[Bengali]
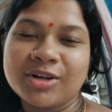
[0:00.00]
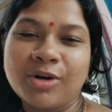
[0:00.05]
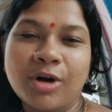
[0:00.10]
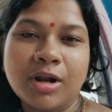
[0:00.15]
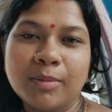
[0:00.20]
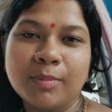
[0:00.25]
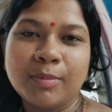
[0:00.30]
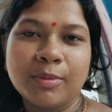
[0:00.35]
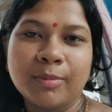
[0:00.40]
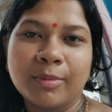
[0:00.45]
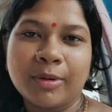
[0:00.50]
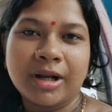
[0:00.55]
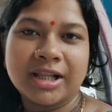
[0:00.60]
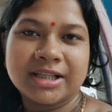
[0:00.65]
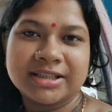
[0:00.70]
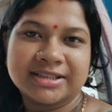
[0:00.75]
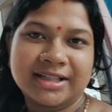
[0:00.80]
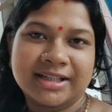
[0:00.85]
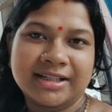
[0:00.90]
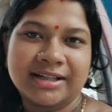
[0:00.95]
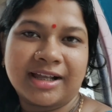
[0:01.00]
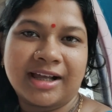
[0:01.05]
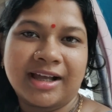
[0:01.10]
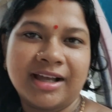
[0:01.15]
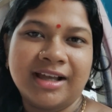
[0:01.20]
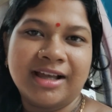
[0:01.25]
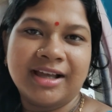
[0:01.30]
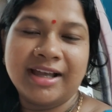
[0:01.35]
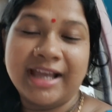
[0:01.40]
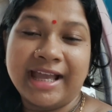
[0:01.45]
গল্প বলা যায় না
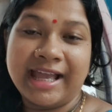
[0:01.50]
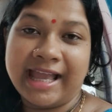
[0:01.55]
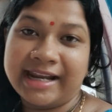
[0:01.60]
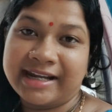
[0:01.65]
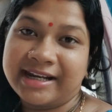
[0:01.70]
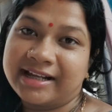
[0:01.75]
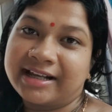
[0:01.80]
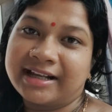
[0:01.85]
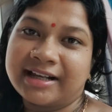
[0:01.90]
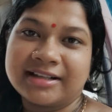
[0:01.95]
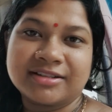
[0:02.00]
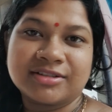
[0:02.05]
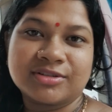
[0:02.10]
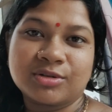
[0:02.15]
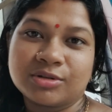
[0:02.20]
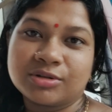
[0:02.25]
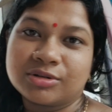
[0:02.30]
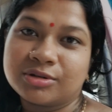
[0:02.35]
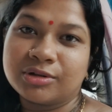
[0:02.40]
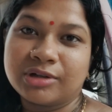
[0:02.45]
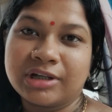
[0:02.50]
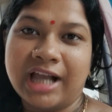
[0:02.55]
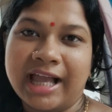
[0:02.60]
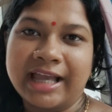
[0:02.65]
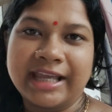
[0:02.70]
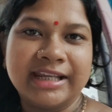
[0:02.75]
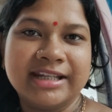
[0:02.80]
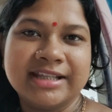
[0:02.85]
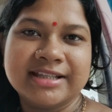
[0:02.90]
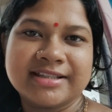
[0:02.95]
একটা সত্য
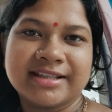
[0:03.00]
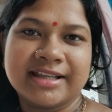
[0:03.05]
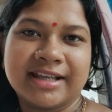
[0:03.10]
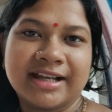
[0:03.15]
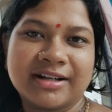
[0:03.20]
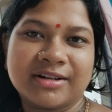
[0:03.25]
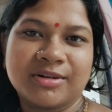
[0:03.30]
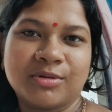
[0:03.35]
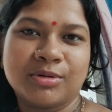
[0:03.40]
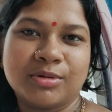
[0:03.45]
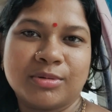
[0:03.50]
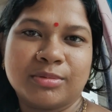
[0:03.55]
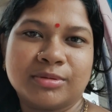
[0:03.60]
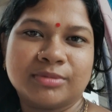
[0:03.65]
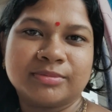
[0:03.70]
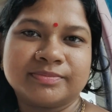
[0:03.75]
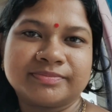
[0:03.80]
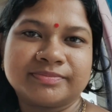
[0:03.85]
কাহিনী শেয়ার করব